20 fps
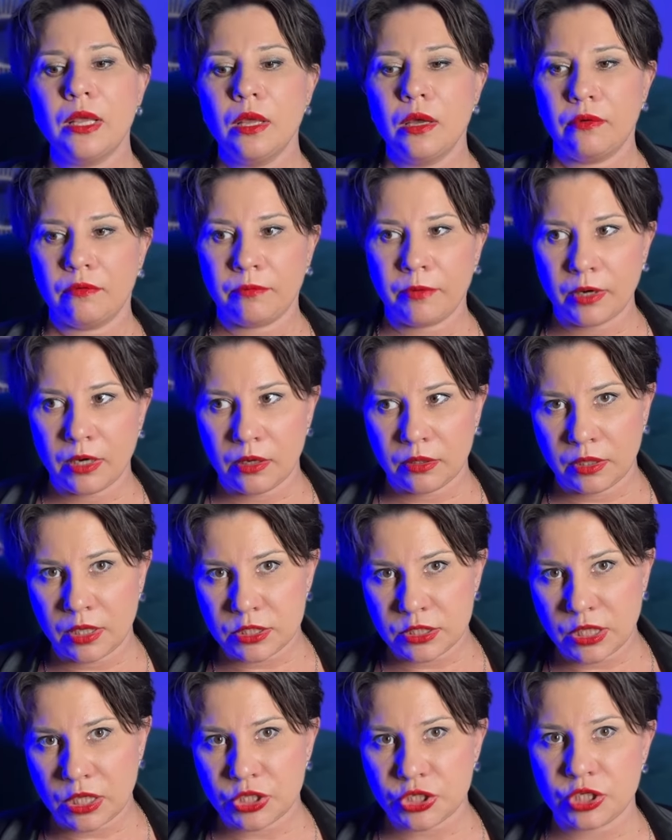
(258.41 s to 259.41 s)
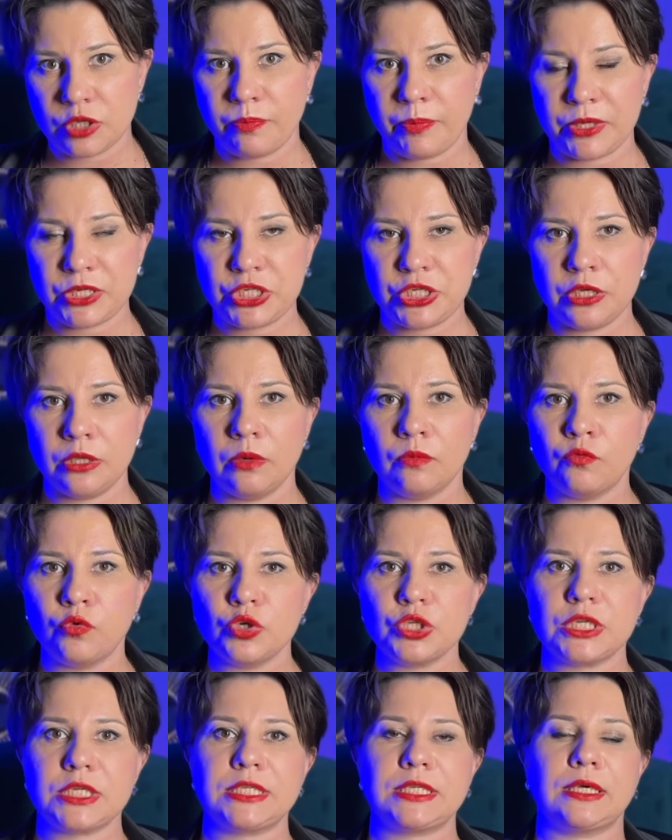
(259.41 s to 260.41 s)
в достаточно почтенном
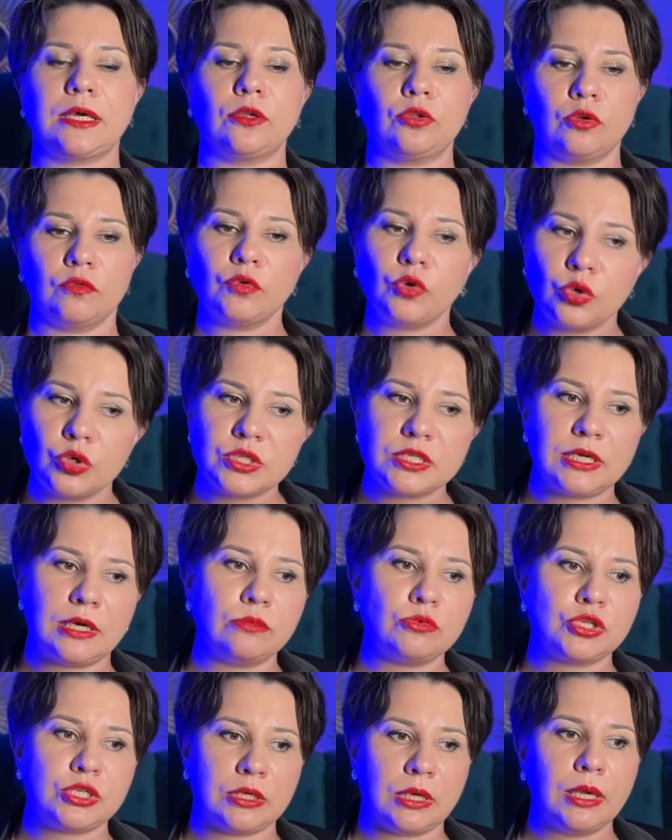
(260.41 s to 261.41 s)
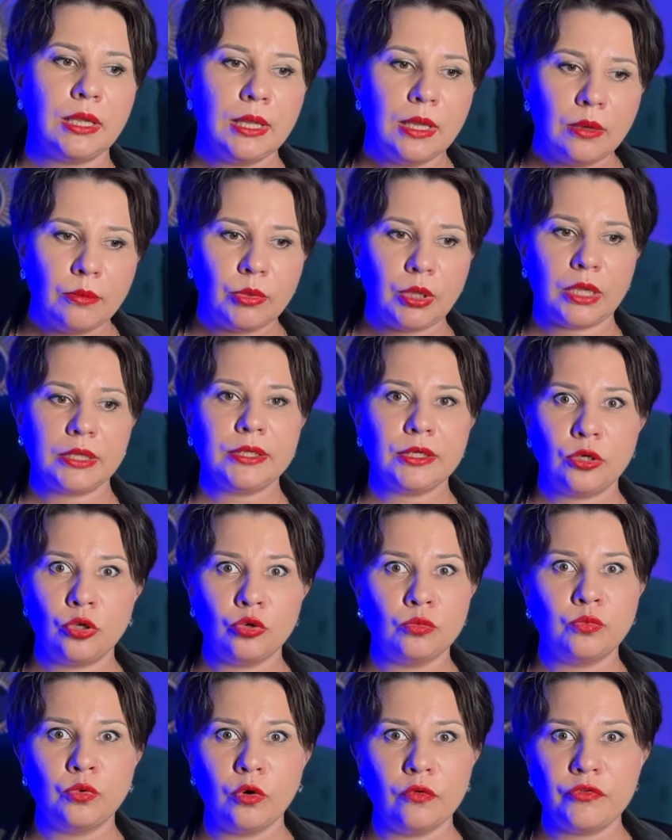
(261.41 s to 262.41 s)
возрасте, которые выходят замуж за молодых
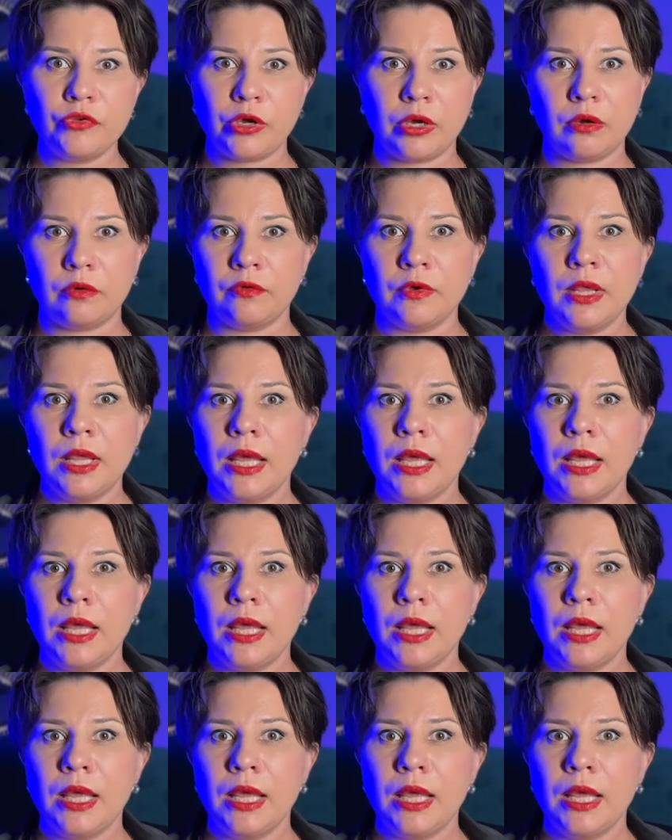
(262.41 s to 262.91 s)
любовников.